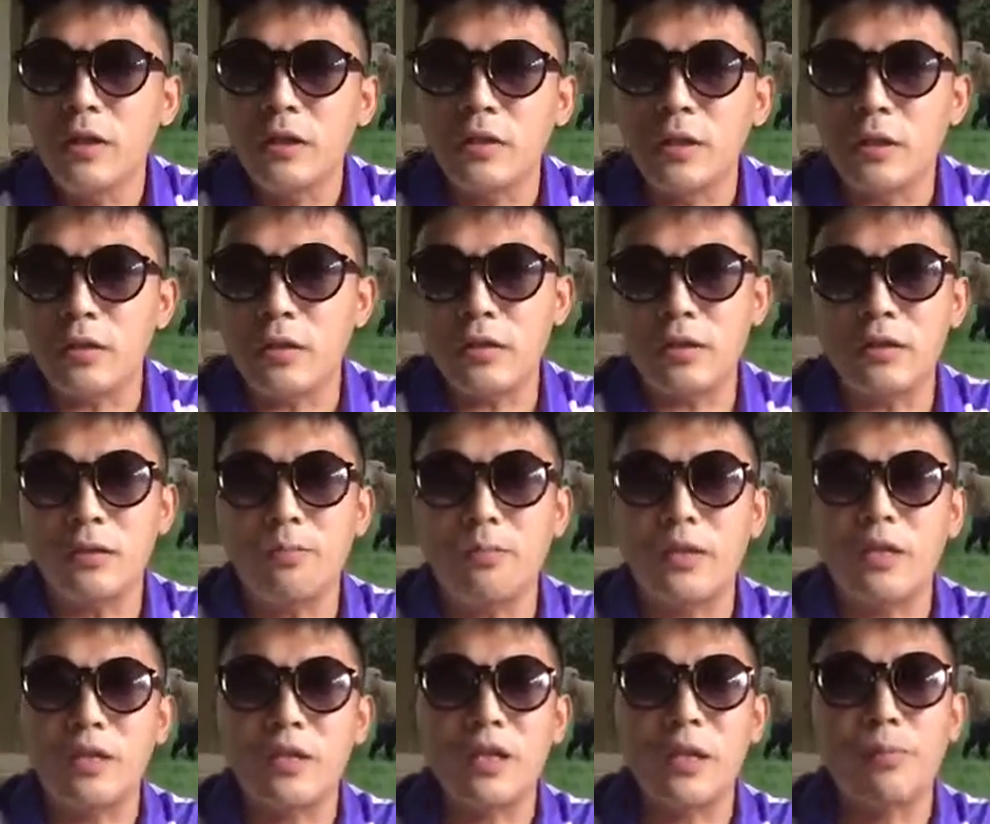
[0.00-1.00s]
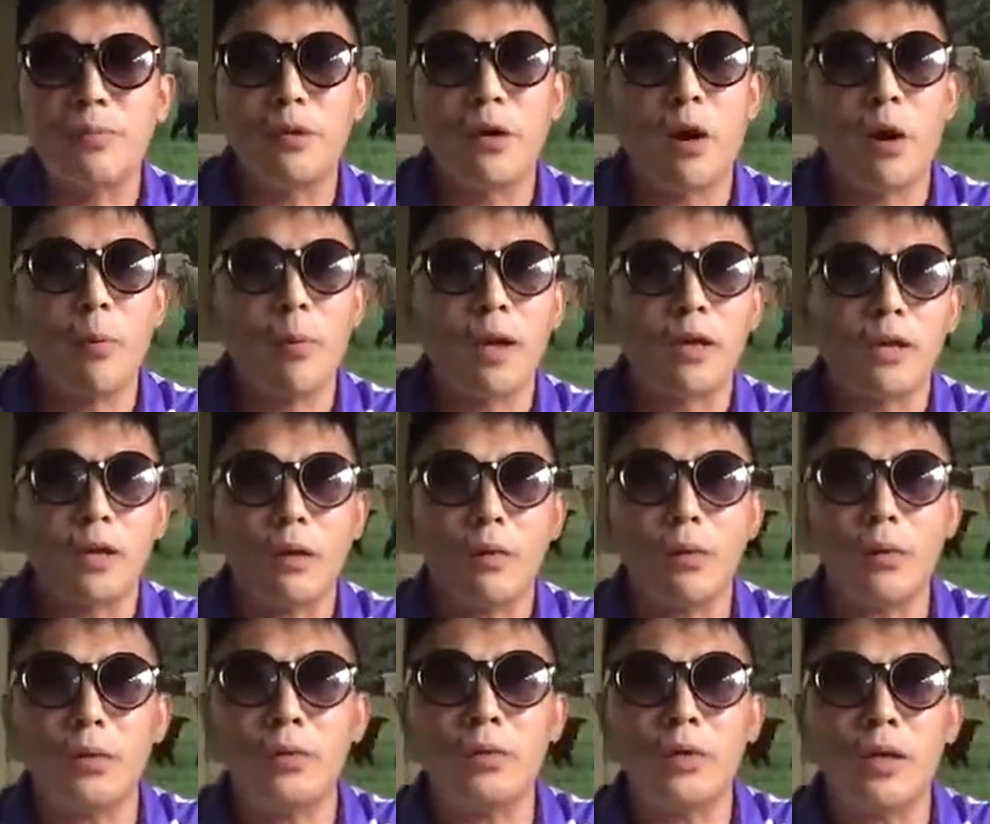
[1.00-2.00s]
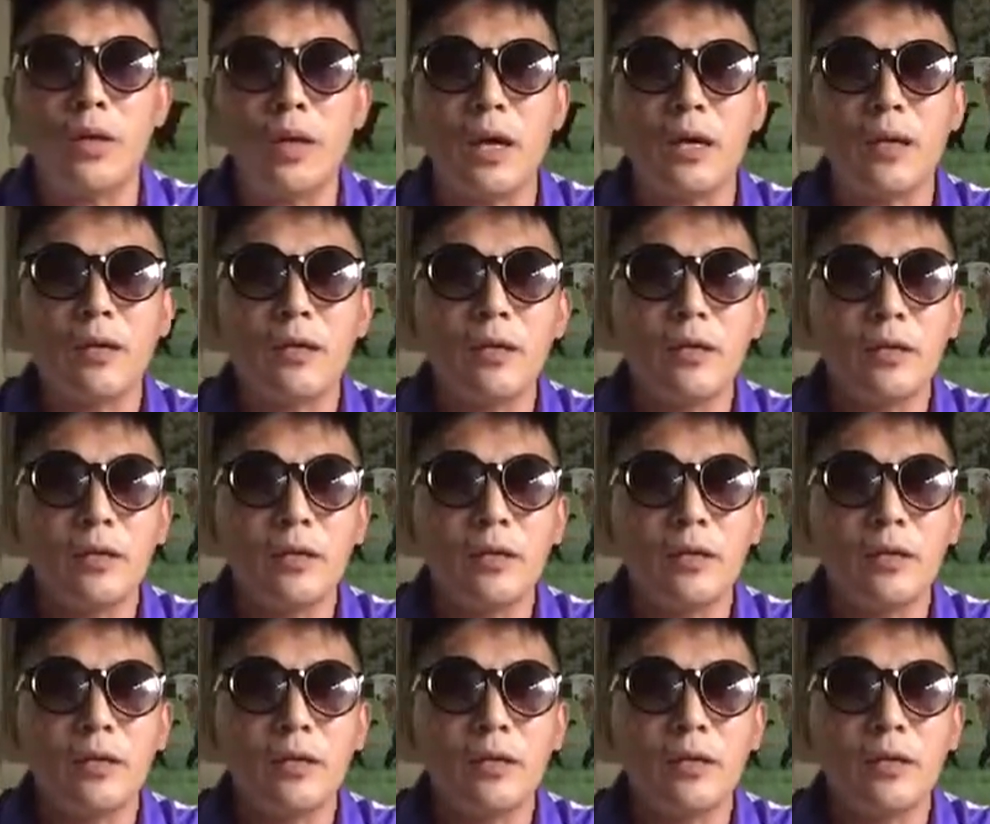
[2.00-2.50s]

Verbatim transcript: 曹操自己本事也不高嘛，他会用人呢。